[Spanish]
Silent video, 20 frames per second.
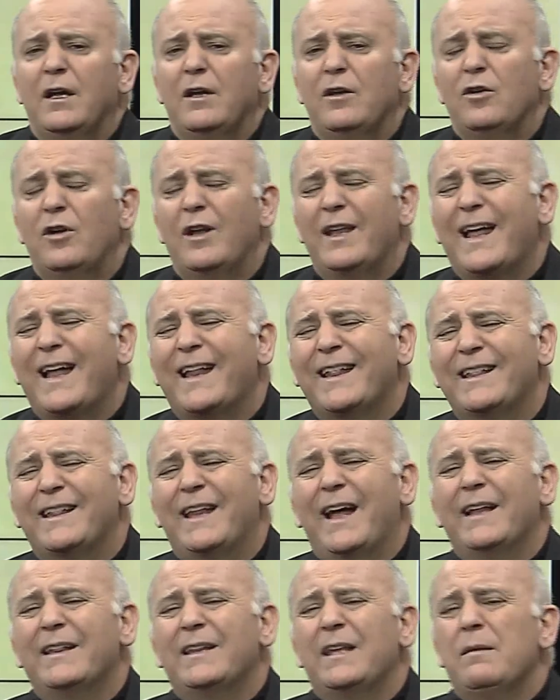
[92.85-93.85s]
no le dan
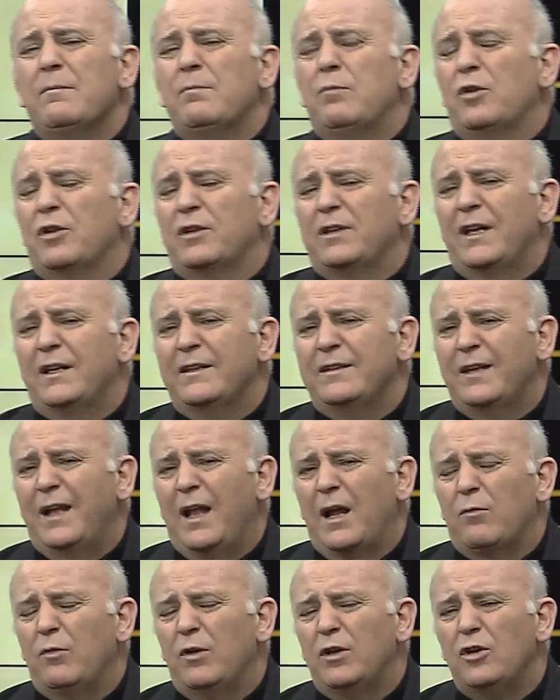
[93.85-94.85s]
tanta importancia a
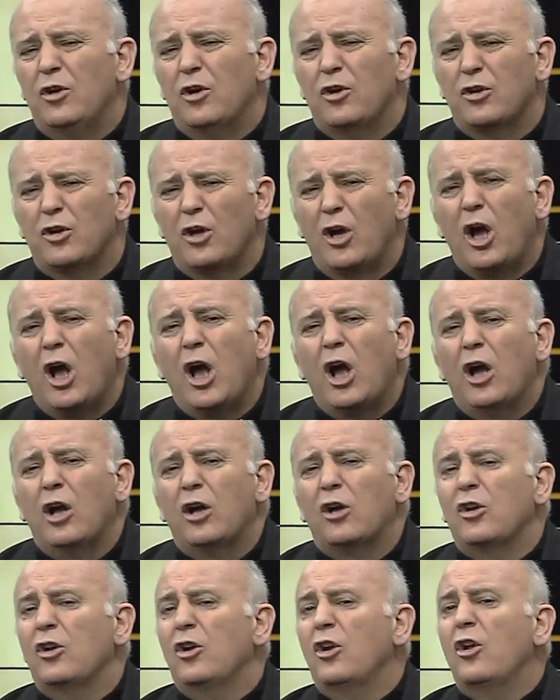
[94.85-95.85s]
la cuestión
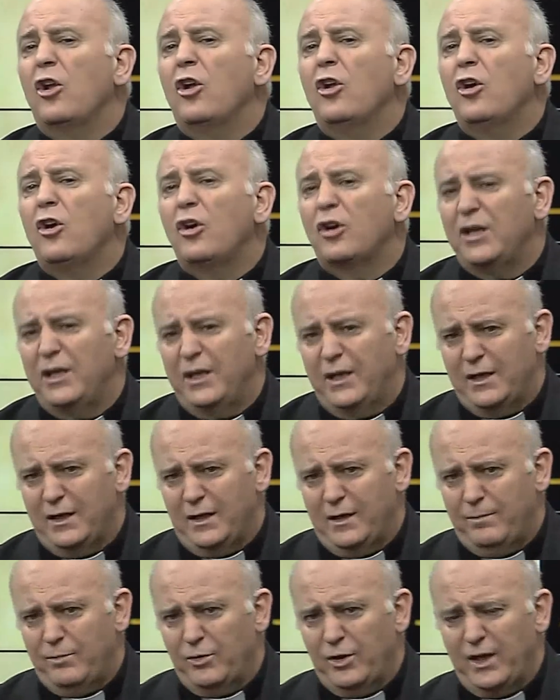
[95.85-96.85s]

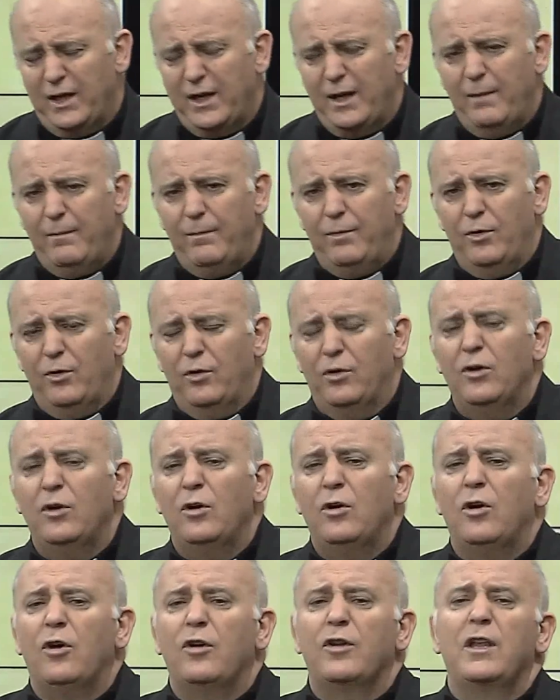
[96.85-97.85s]
cronológica, por ejemplo,
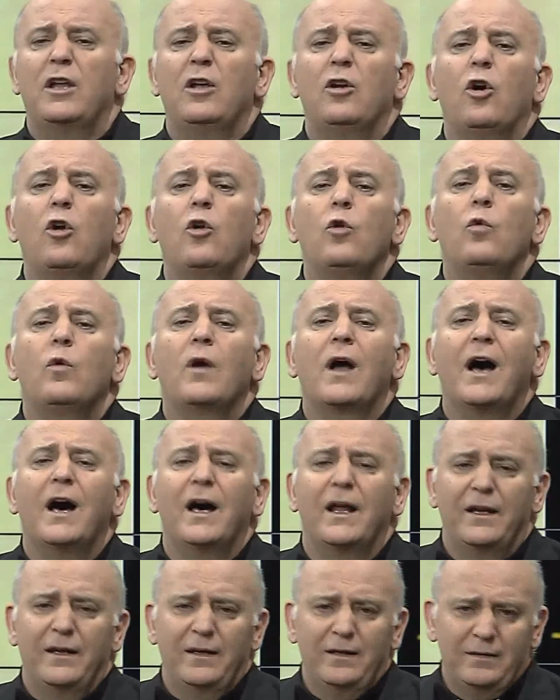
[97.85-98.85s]
o de los
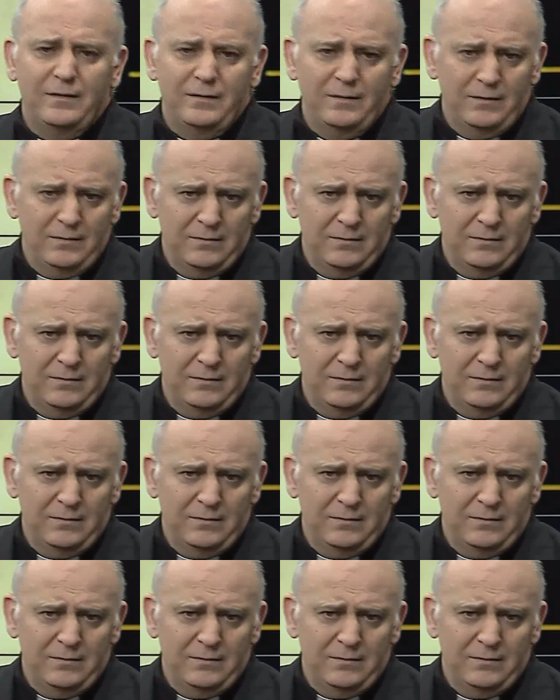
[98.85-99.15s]
lugares,